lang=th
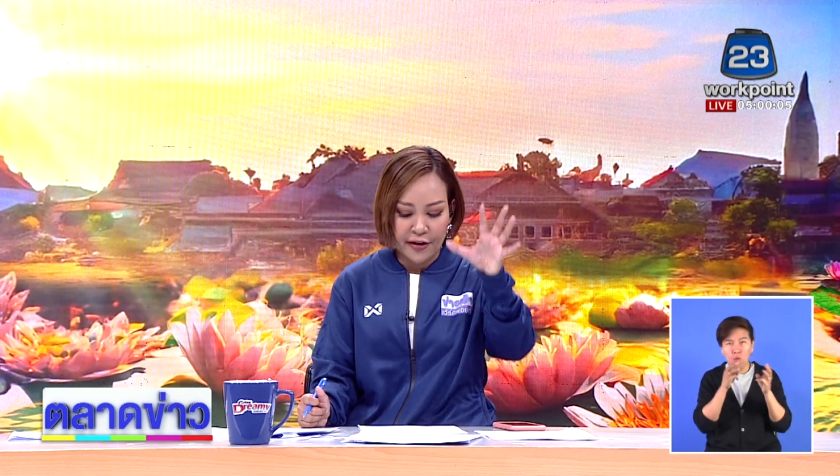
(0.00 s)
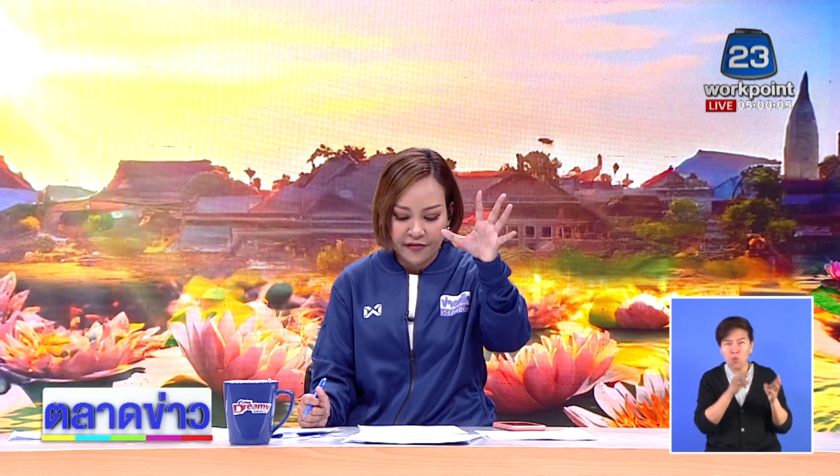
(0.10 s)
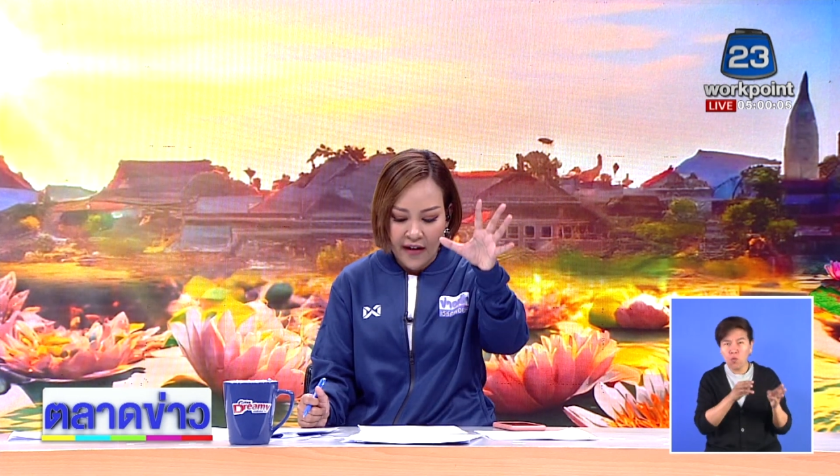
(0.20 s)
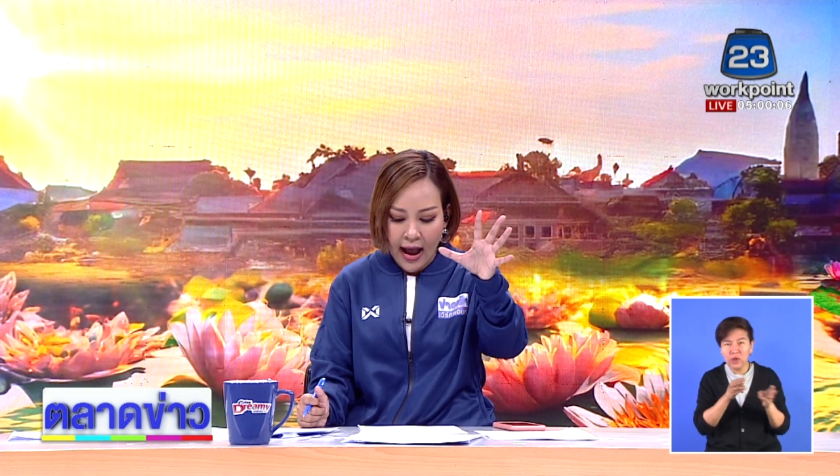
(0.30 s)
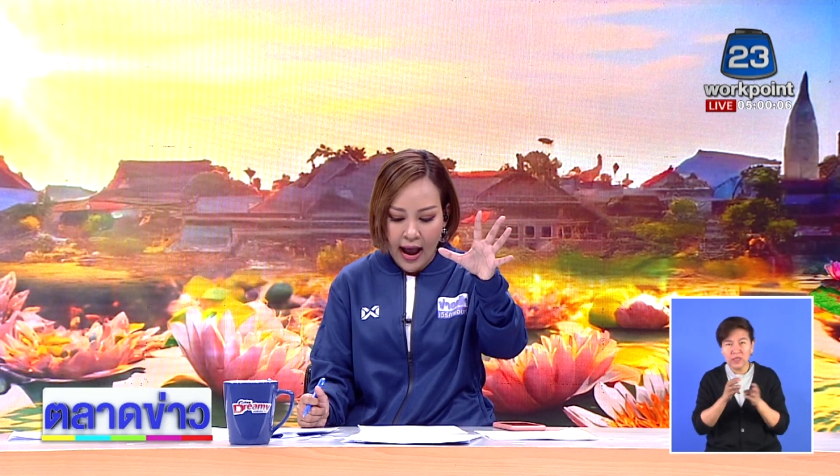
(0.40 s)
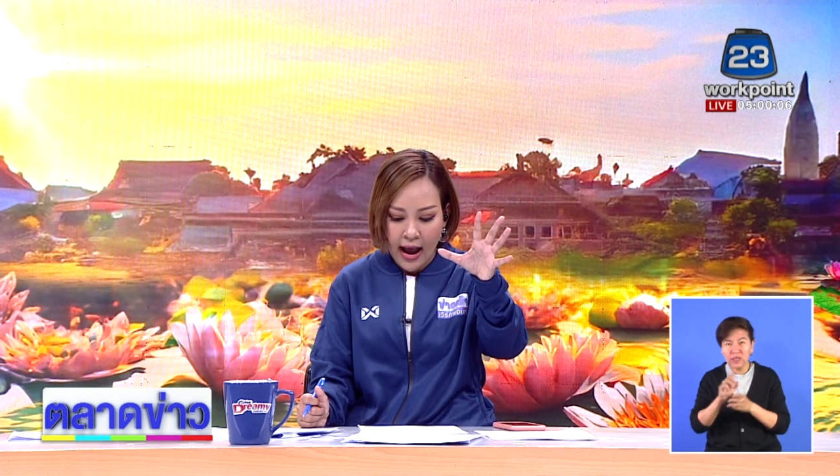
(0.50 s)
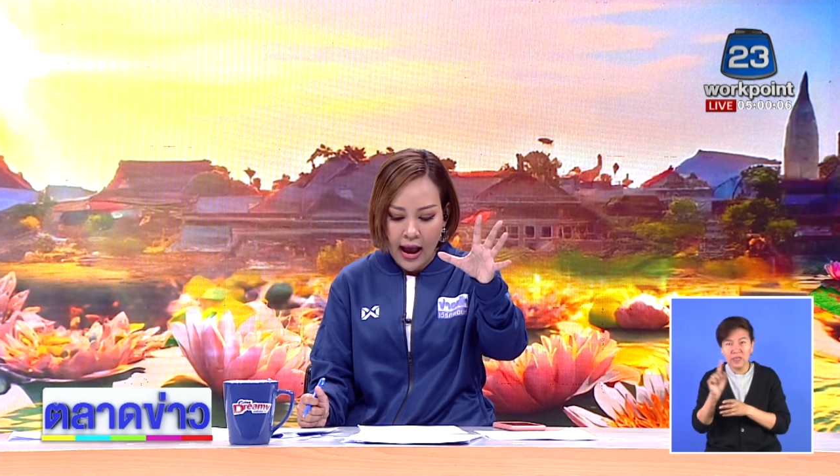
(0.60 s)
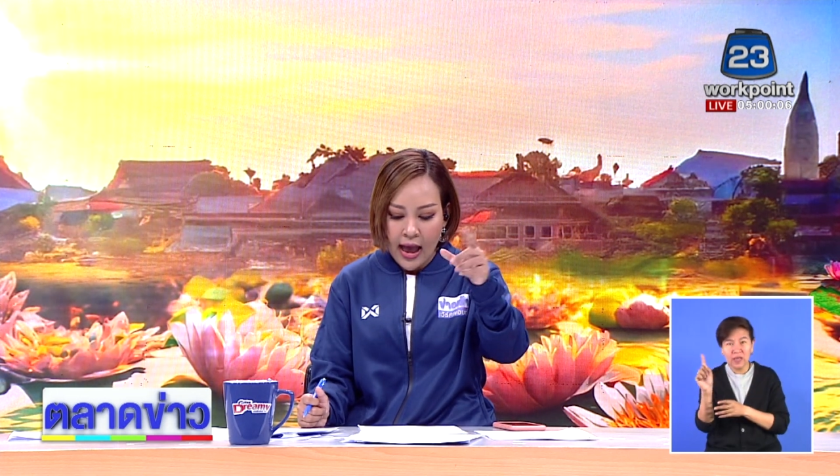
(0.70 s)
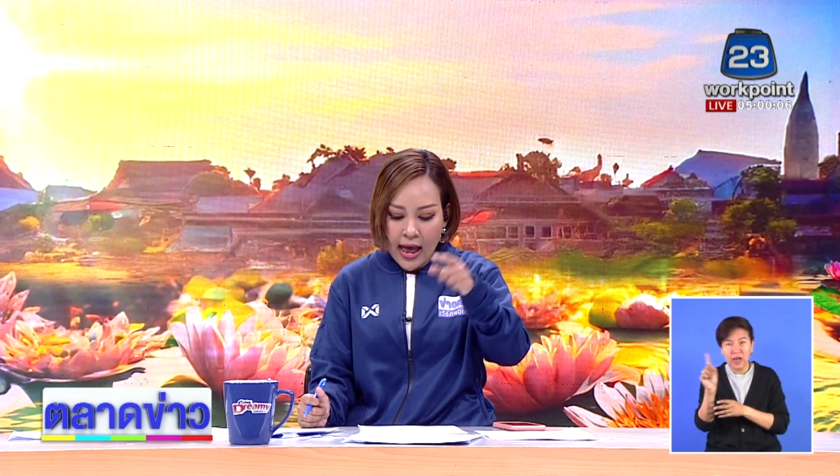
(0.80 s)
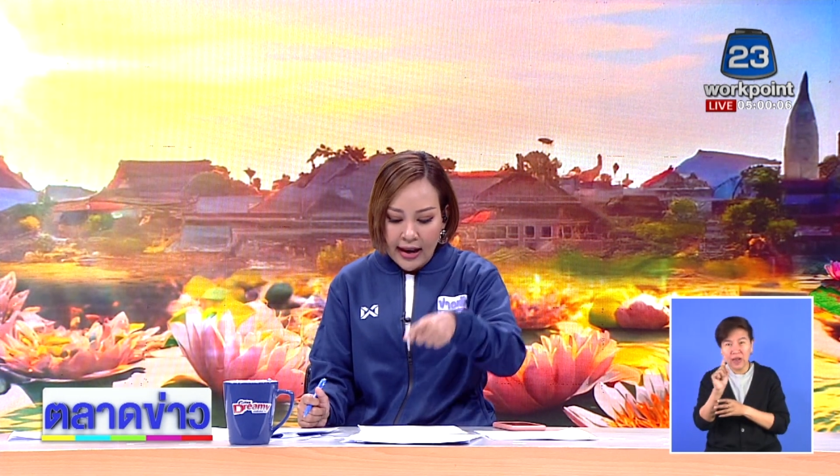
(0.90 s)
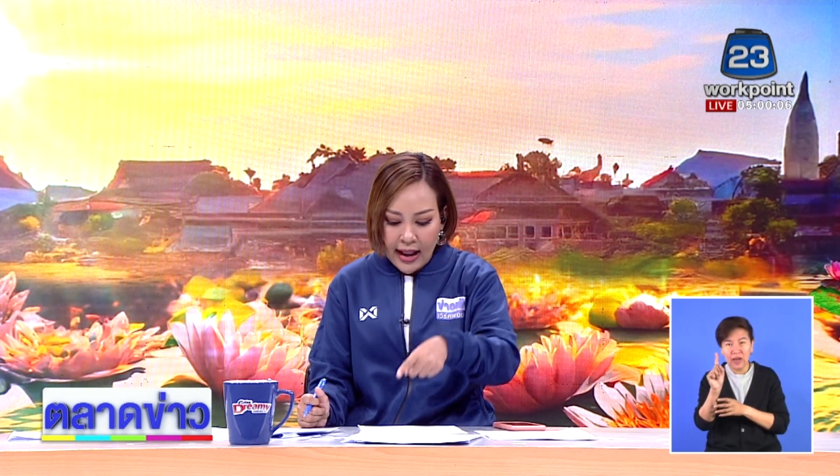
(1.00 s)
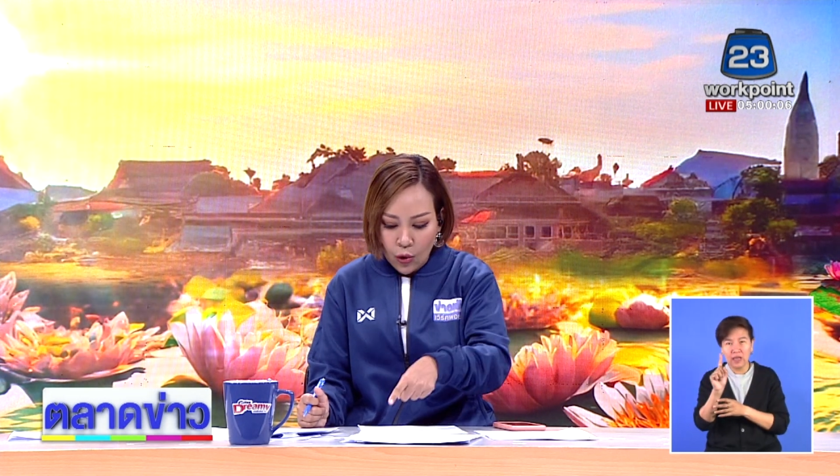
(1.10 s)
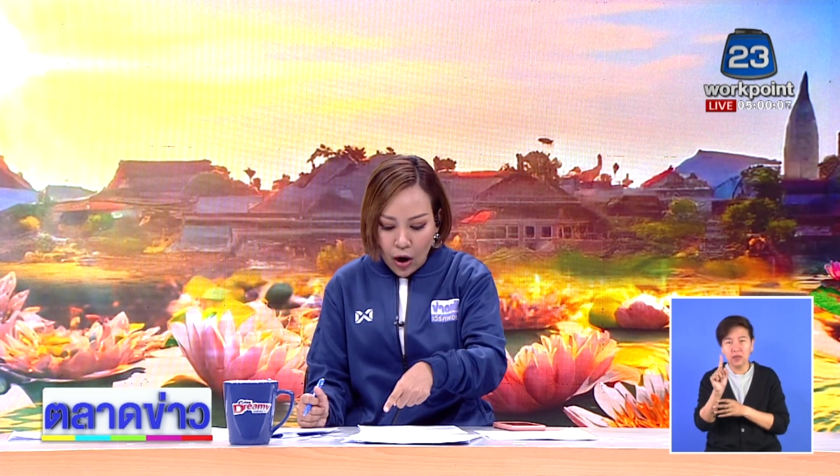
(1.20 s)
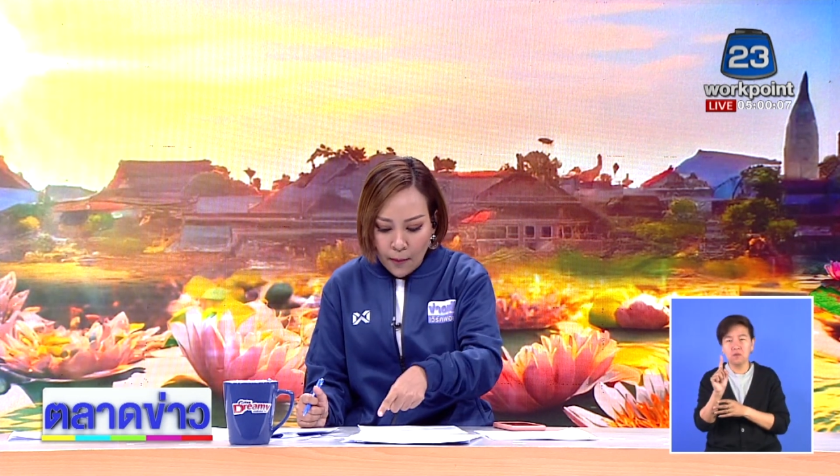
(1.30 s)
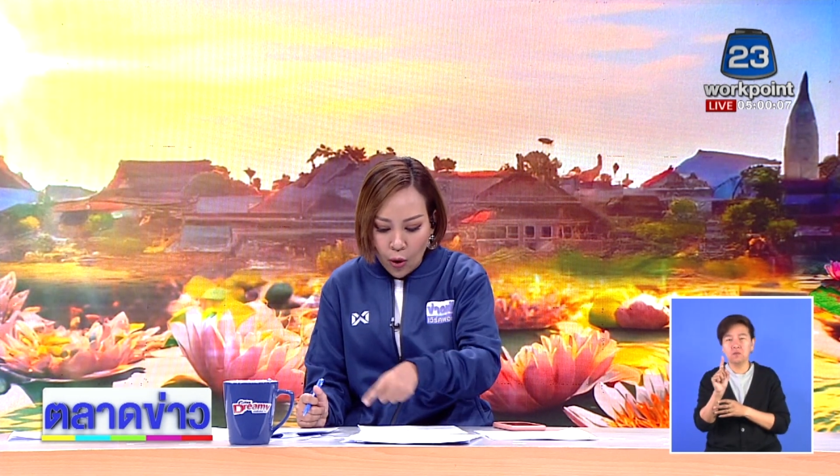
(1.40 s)
จากฝ้า
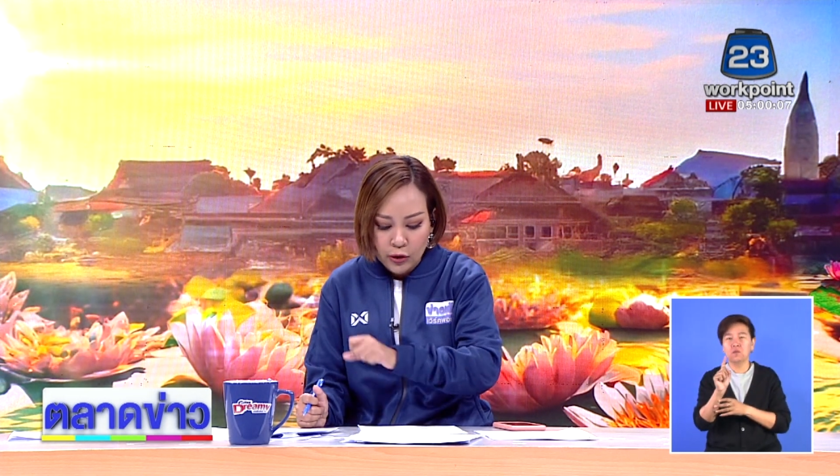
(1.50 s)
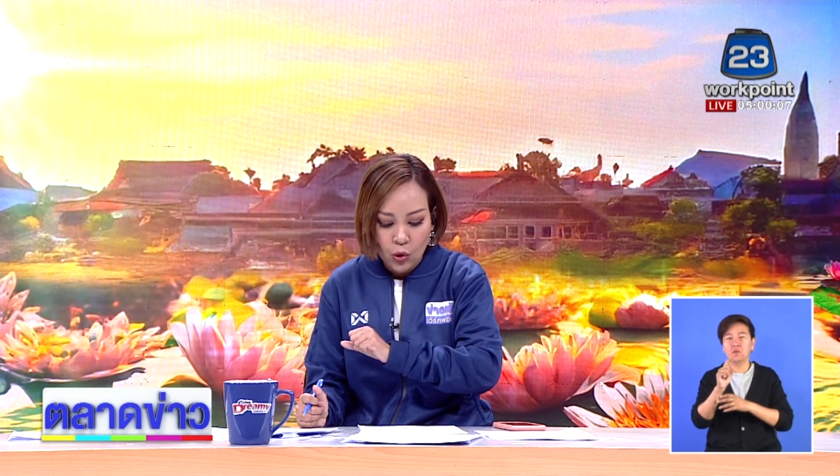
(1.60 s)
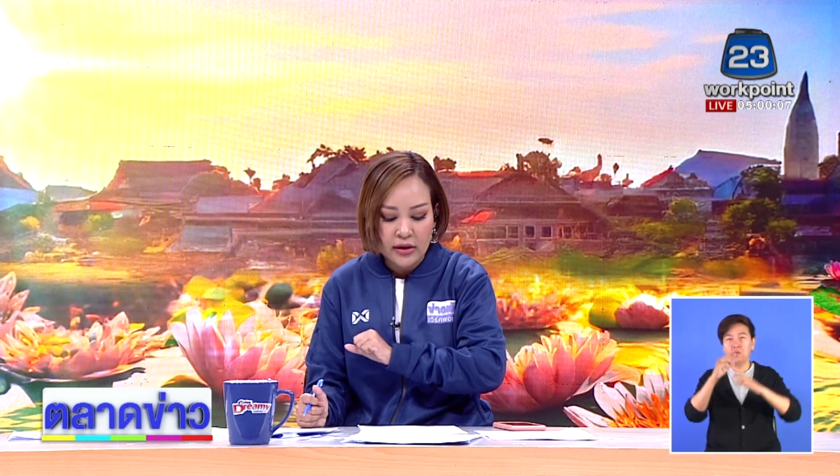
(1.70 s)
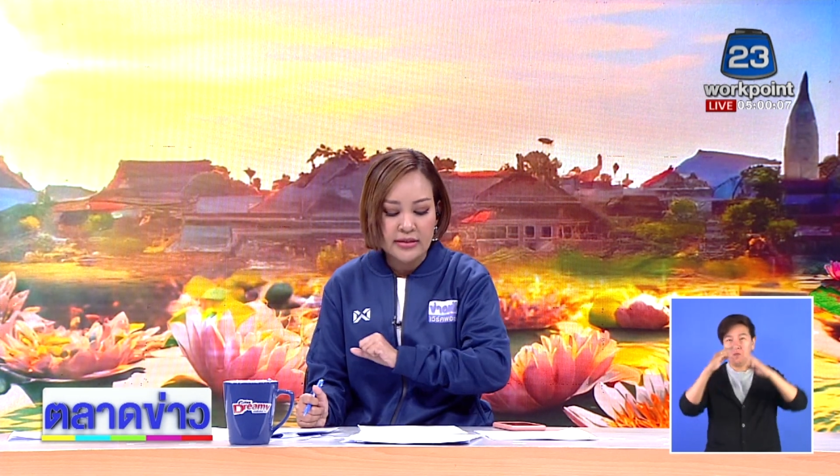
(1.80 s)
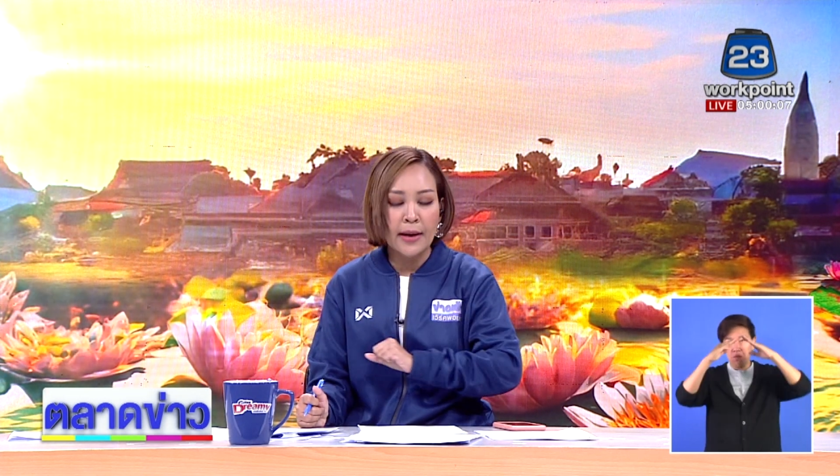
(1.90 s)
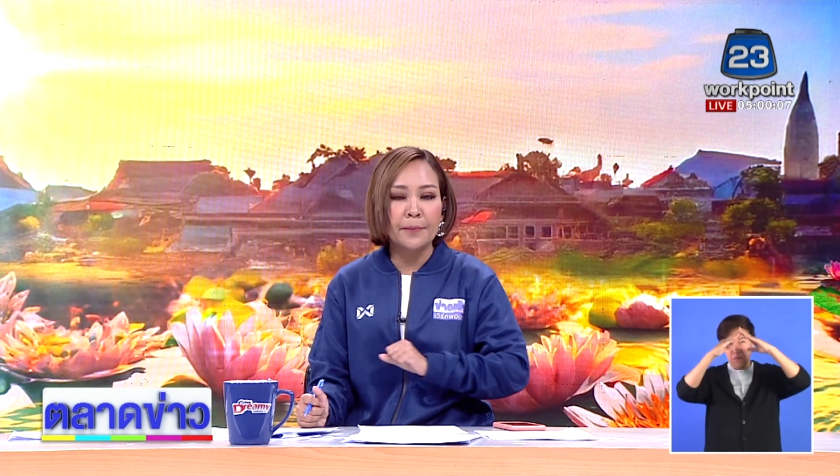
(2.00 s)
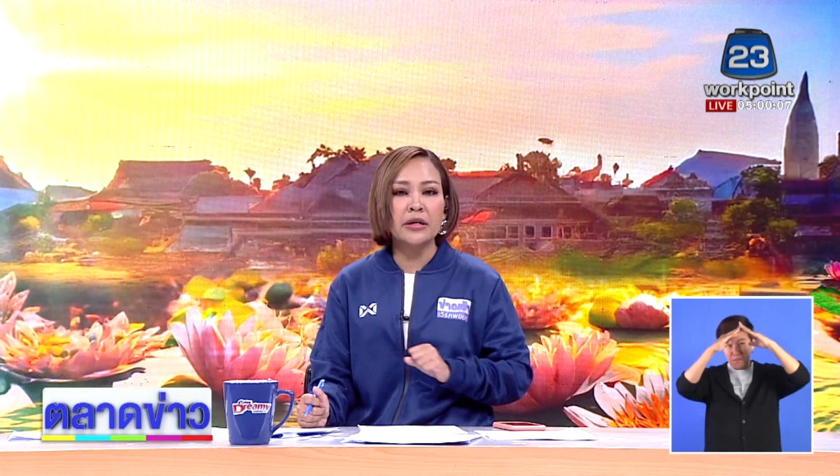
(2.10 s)
แล้วขโมยโทรศัพ